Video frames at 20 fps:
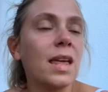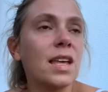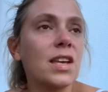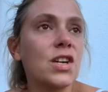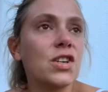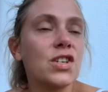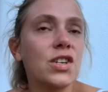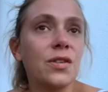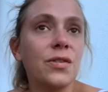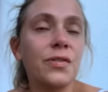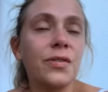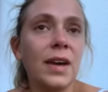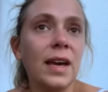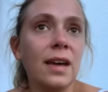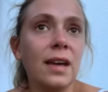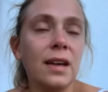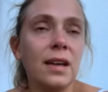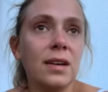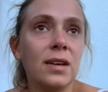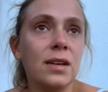J'ai
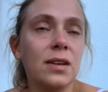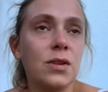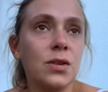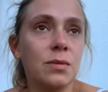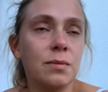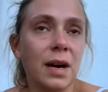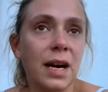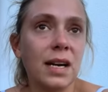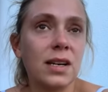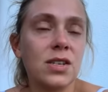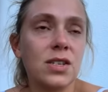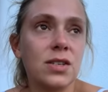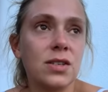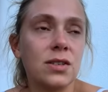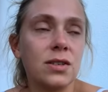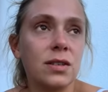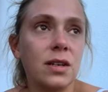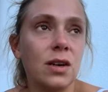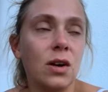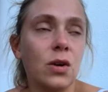fait une marche
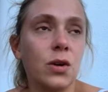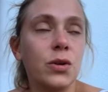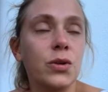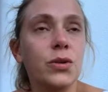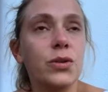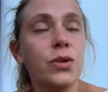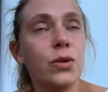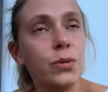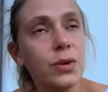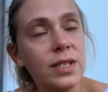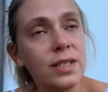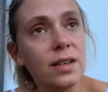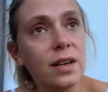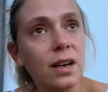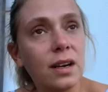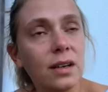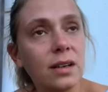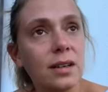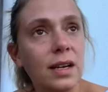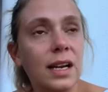au lieu de 8
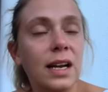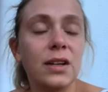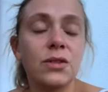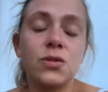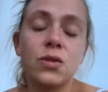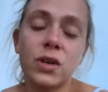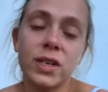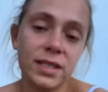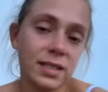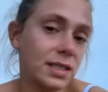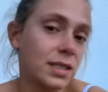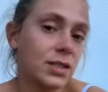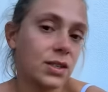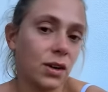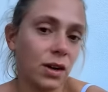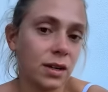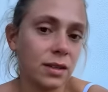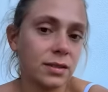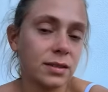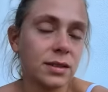heures. Elle a duré 10
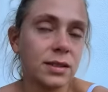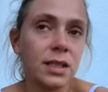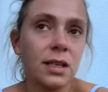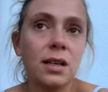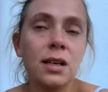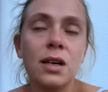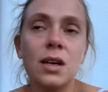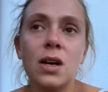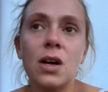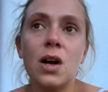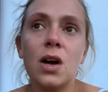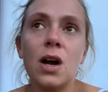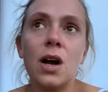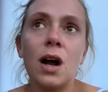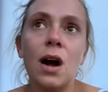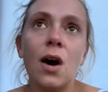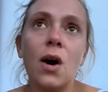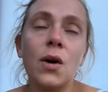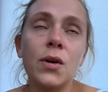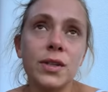heures.
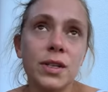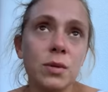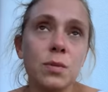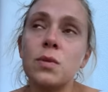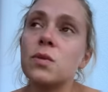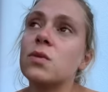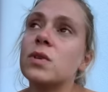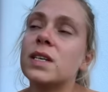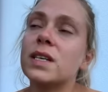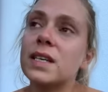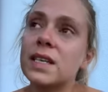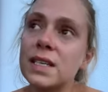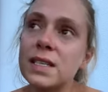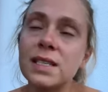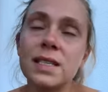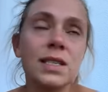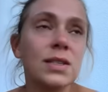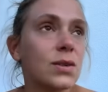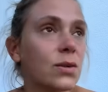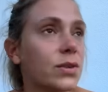Au début, les guides,
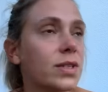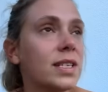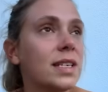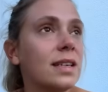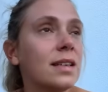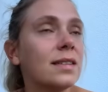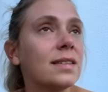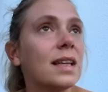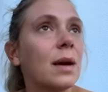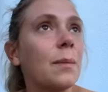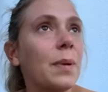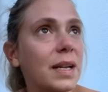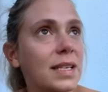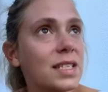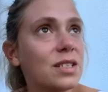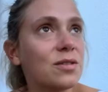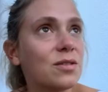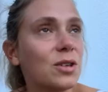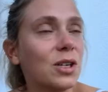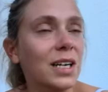ils ont dit T'as pas le
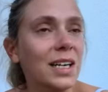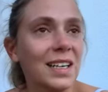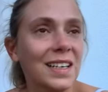niveau.